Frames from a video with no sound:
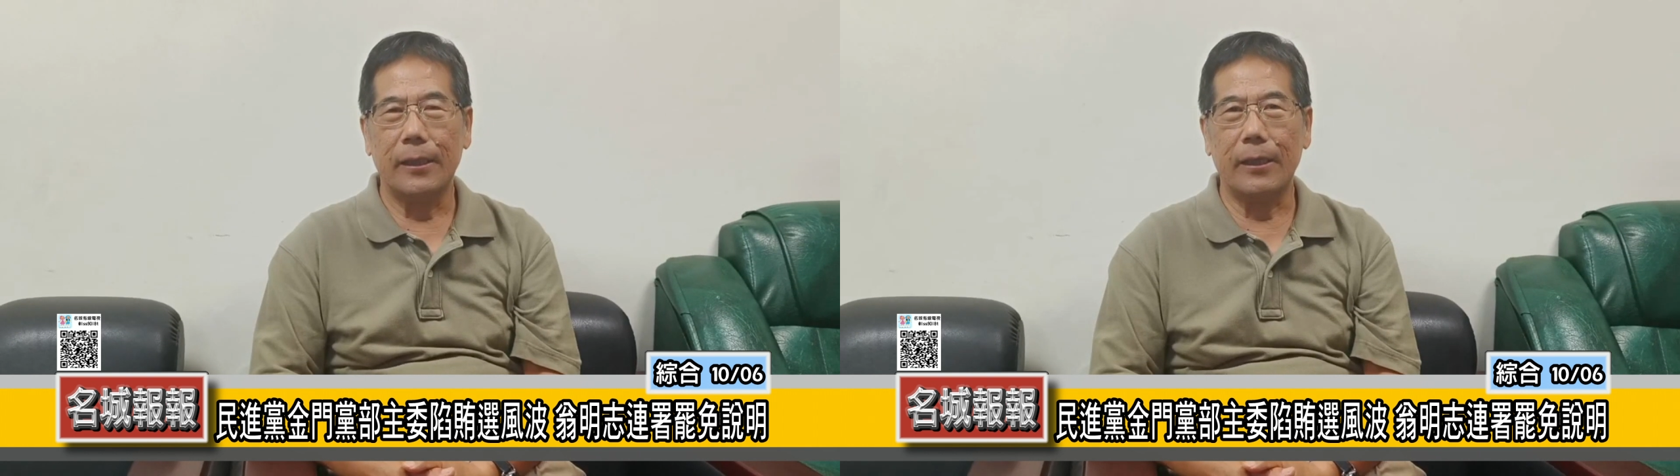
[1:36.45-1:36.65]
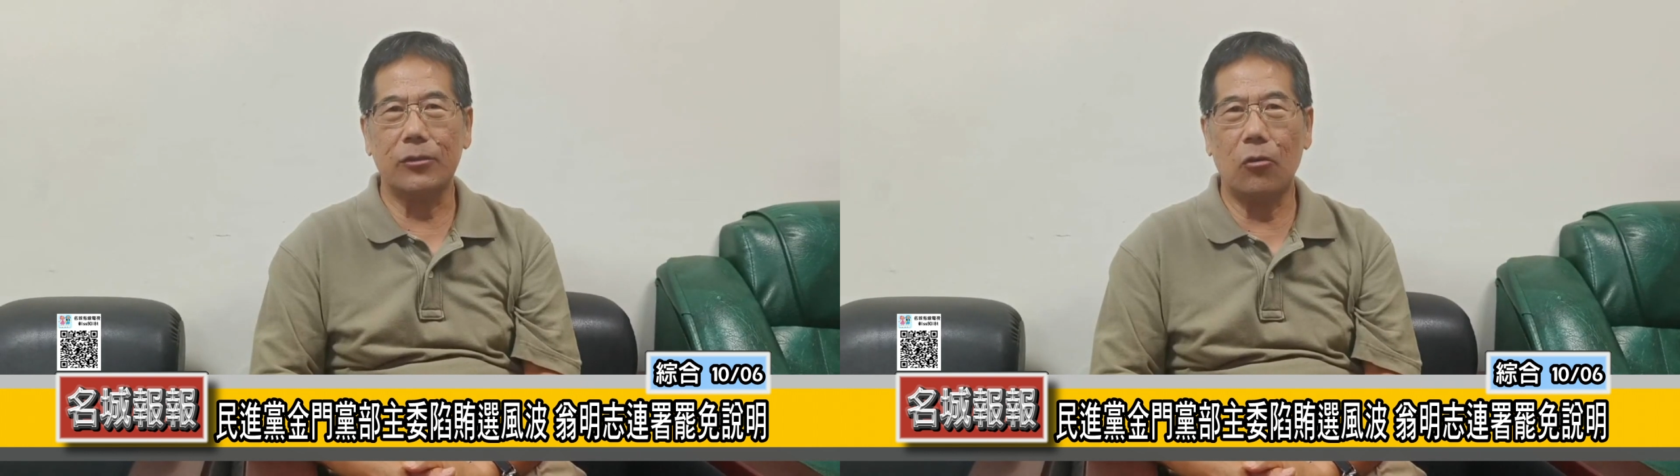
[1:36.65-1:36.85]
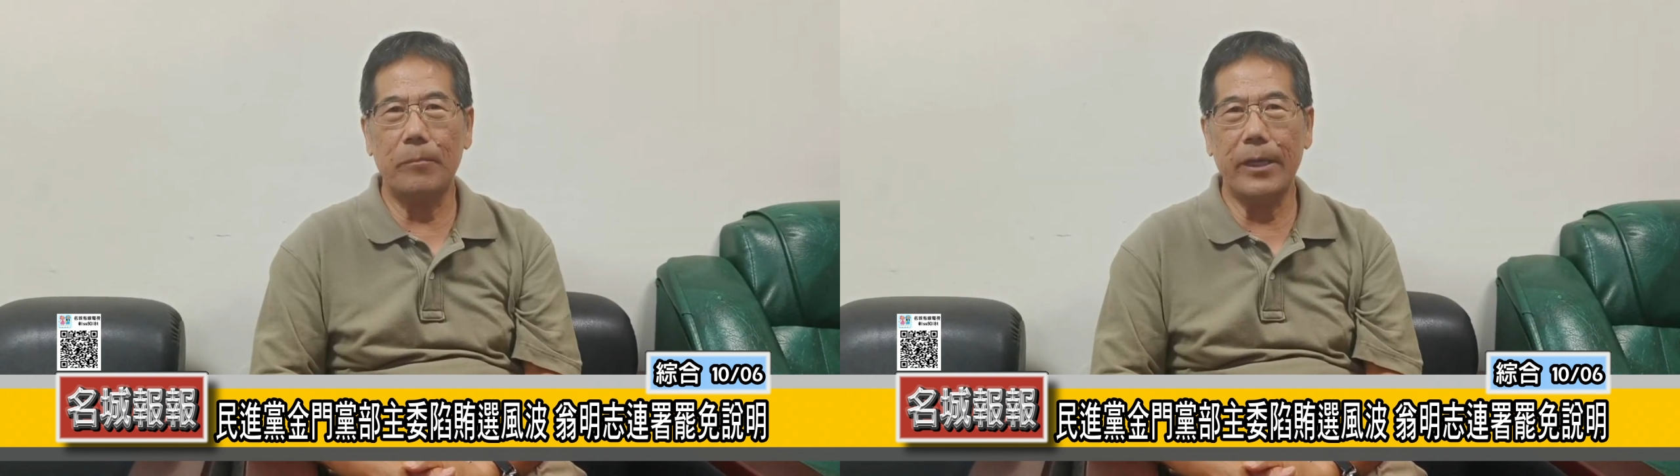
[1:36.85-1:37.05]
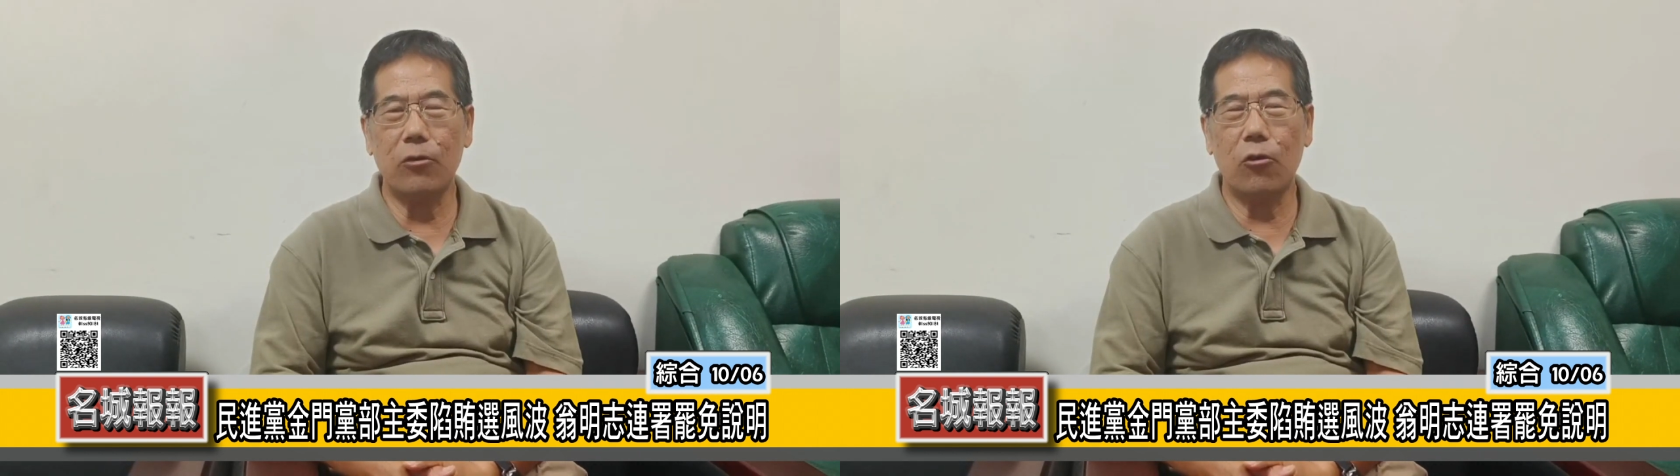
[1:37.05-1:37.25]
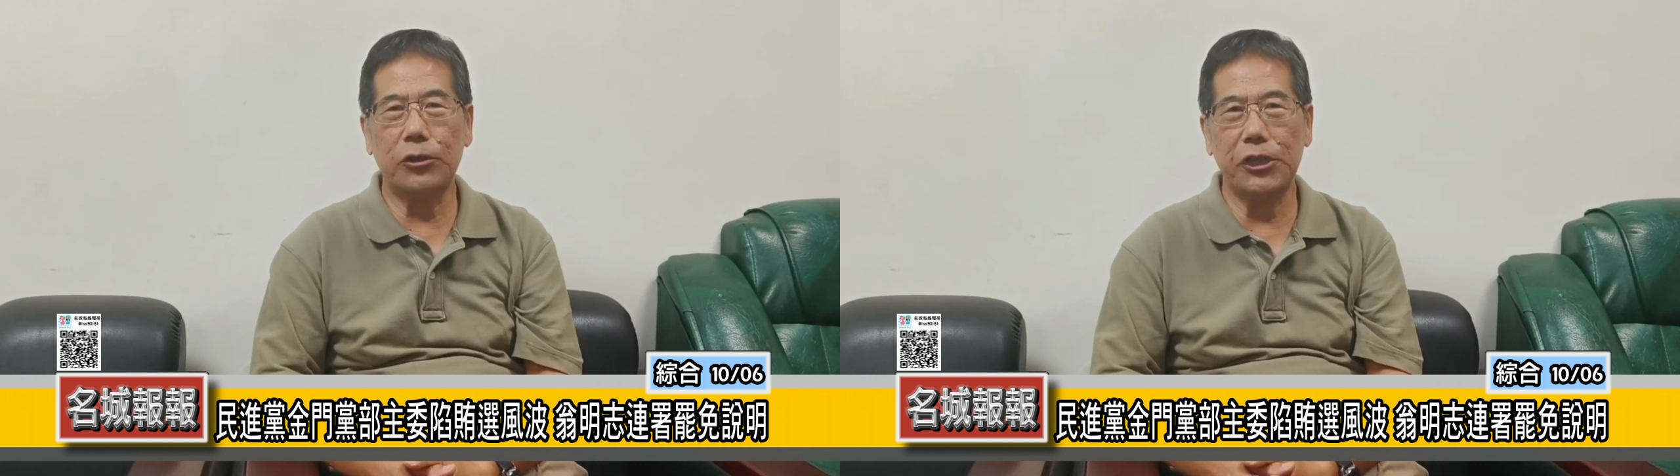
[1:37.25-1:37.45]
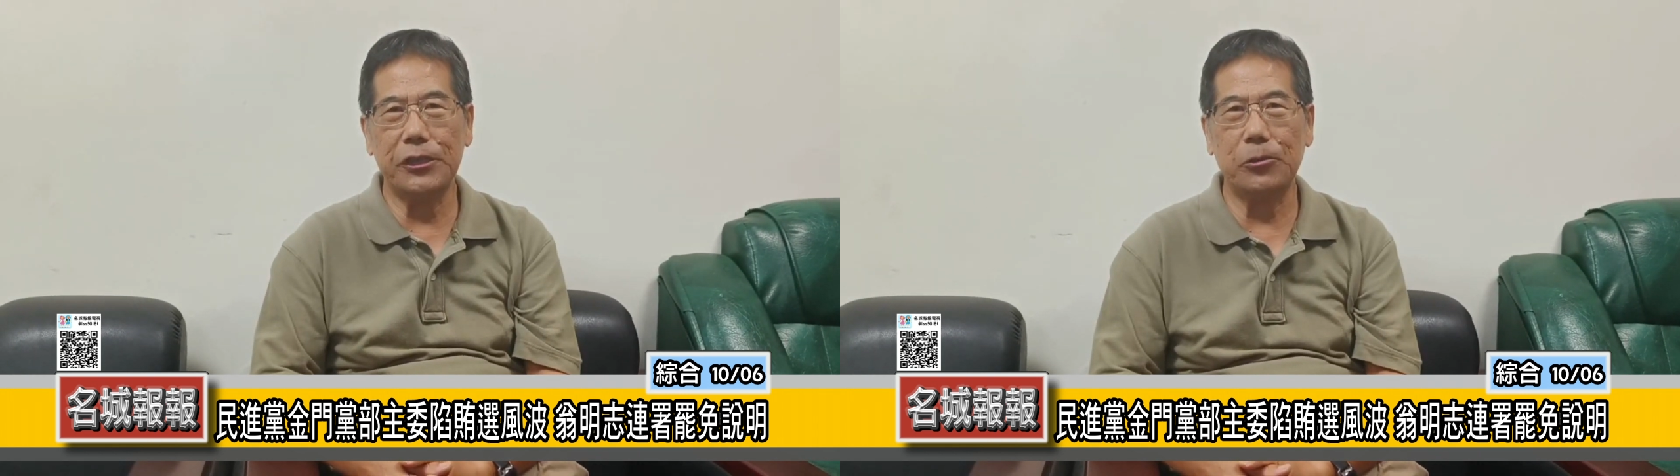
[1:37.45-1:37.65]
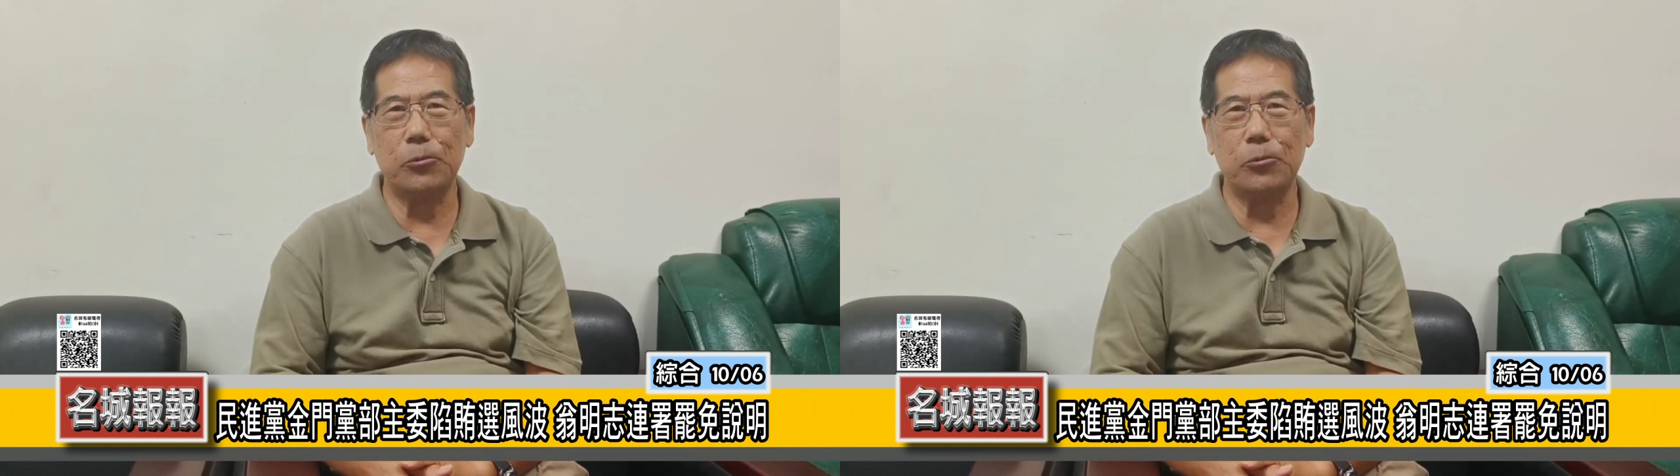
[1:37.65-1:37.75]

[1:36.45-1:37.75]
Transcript: 啊，从民国七十